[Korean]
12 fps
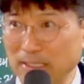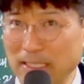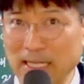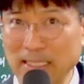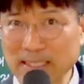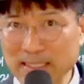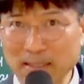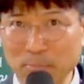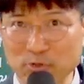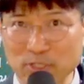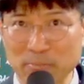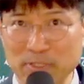하나의
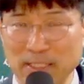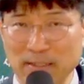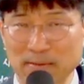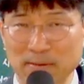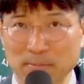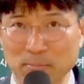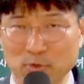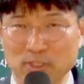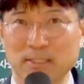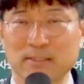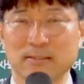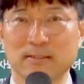보좌입니다.
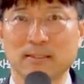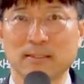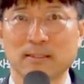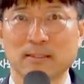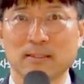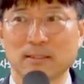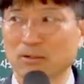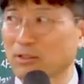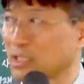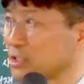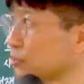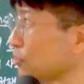보좌는.
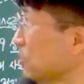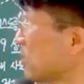계시록